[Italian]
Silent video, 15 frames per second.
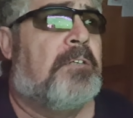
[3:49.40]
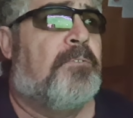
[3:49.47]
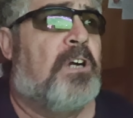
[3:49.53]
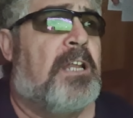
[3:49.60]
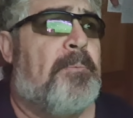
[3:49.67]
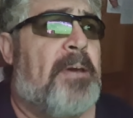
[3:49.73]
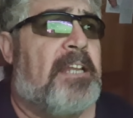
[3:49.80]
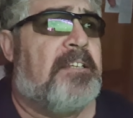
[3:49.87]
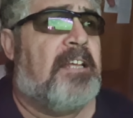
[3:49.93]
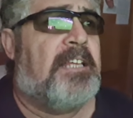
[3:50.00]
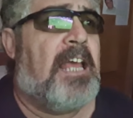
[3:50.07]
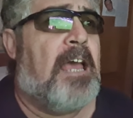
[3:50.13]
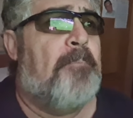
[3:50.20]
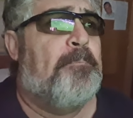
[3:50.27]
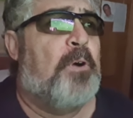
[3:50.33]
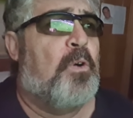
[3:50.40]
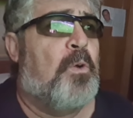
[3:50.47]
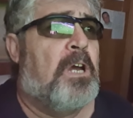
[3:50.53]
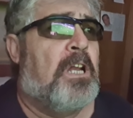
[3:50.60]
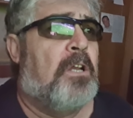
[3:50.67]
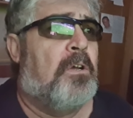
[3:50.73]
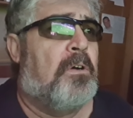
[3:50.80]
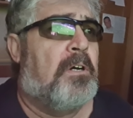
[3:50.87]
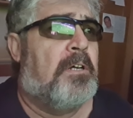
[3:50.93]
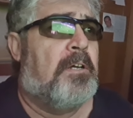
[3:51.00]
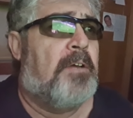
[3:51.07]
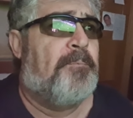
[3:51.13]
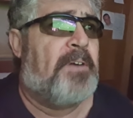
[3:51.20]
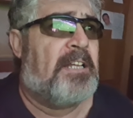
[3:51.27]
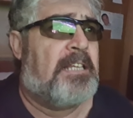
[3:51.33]
Vuole perdere tempo quello.
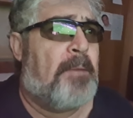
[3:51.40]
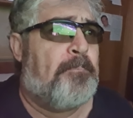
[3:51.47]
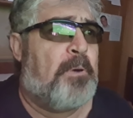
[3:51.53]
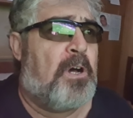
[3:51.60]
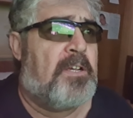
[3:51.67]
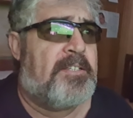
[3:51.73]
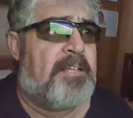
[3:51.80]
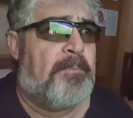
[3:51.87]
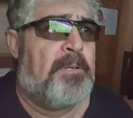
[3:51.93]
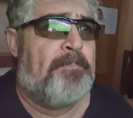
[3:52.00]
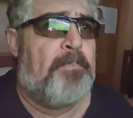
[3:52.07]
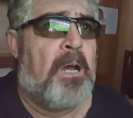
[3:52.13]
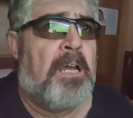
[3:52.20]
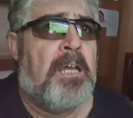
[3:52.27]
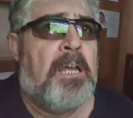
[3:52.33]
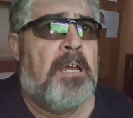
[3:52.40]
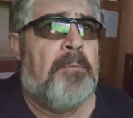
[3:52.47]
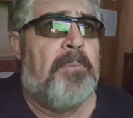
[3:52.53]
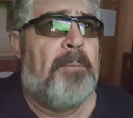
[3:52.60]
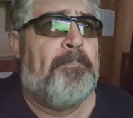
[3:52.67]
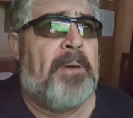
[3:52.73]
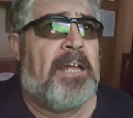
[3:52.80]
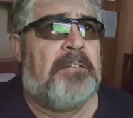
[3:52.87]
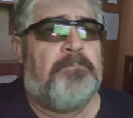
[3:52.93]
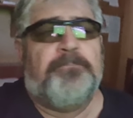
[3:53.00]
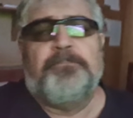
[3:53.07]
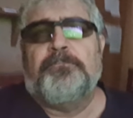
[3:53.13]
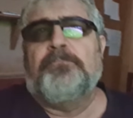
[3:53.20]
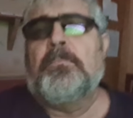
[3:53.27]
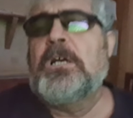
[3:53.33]
È fatto apposta per... per, per...
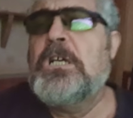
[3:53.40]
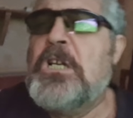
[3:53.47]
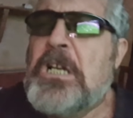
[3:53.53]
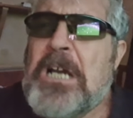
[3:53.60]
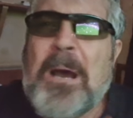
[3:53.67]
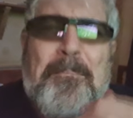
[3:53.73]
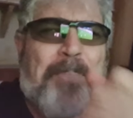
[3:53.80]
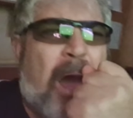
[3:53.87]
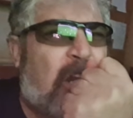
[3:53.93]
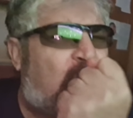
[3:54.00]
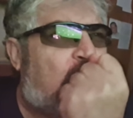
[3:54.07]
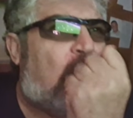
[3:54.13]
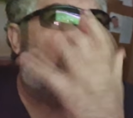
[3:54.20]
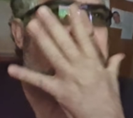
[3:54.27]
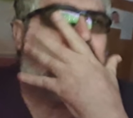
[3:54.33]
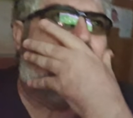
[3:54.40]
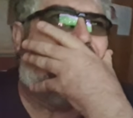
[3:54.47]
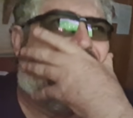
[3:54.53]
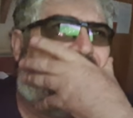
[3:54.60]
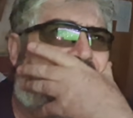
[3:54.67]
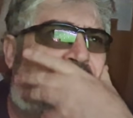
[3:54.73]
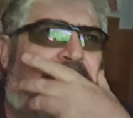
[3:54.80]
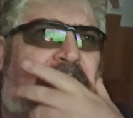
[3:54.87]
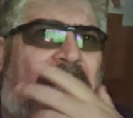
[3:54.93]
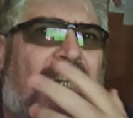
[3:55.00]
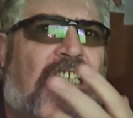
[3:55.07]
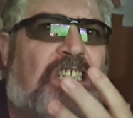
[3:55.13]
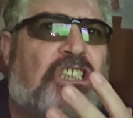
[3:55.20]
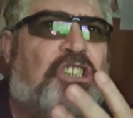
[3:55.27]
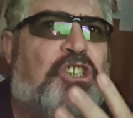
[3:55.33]
Porca madonna
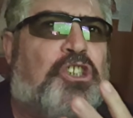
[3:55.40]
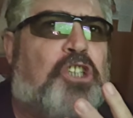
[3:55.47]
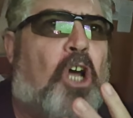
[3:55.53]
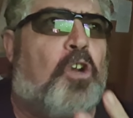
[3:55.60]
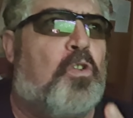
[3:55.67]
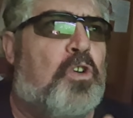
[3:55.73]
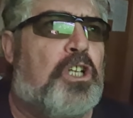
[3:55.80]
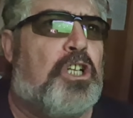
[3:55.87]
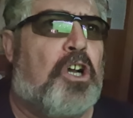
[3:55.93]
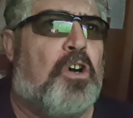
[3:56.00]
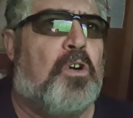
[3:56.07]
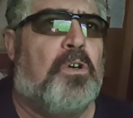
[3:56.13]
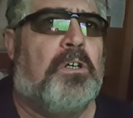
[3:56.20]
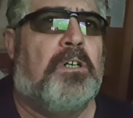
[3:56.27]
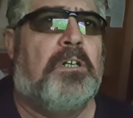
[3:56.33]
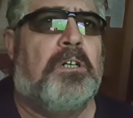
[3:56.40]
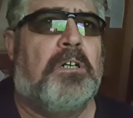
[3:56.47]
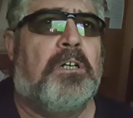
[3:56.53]
Cristo lurido!